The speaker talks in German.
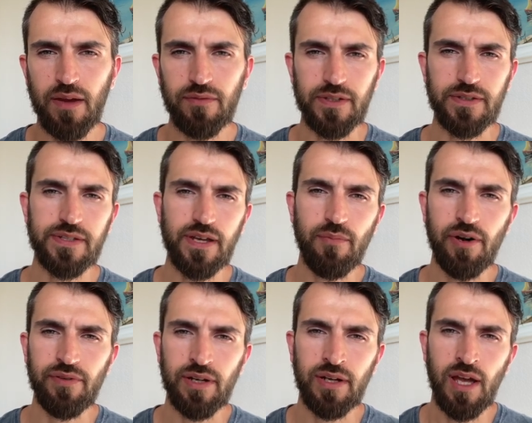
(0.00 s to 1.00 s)
Dies ist aber,
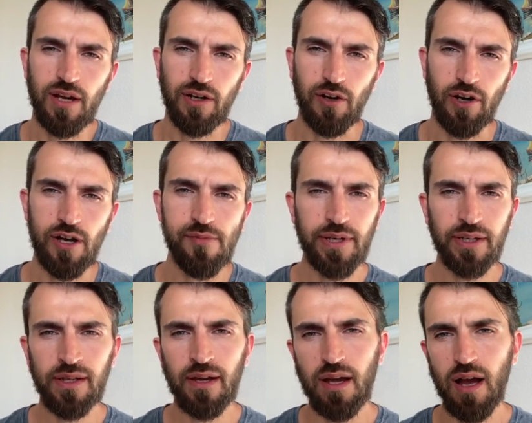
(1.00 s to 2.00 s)
wenn
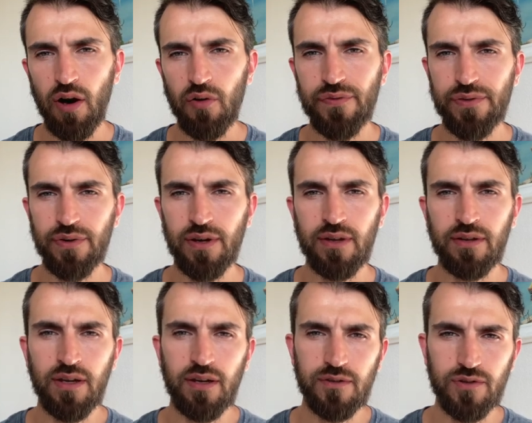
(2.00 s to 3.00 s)
Gläubige aufhören
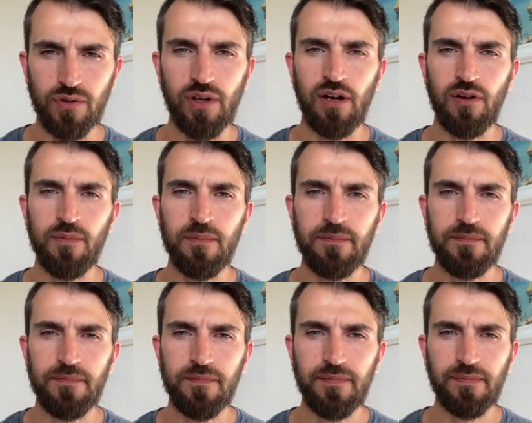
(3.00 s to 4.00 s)
zu glauben.
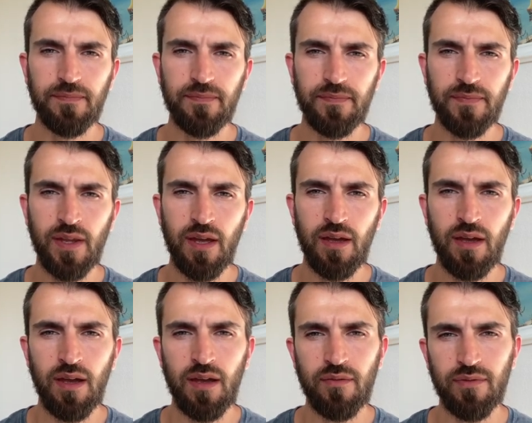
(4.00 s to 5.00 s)

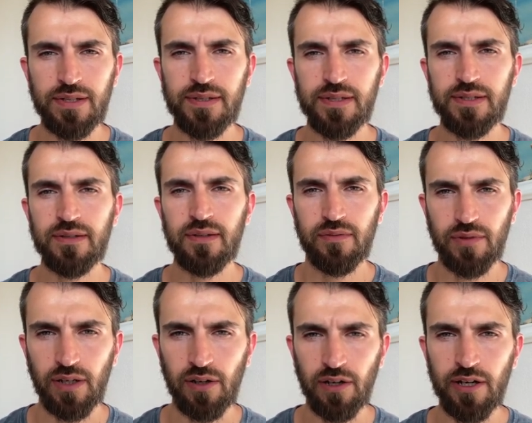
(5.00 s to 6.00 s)
Was ist,
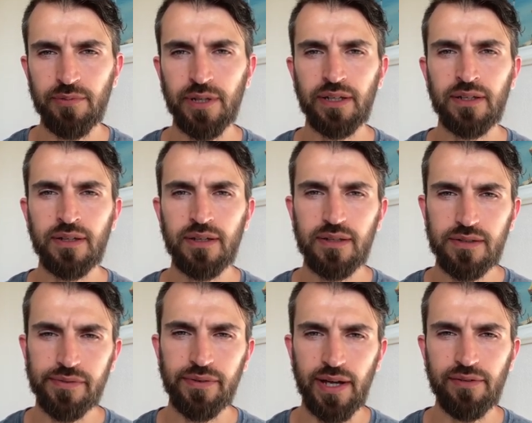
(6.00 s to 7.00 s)
wenn Gläubige
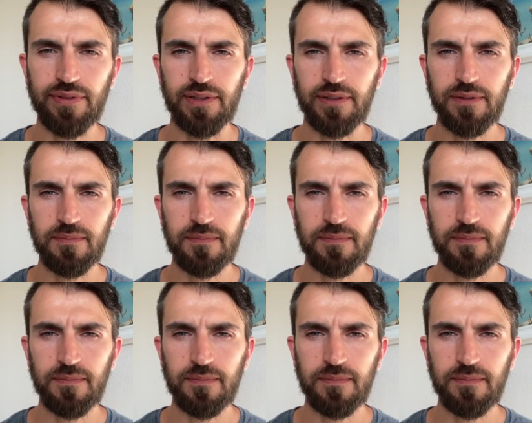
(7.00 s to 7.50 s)
zweifeln?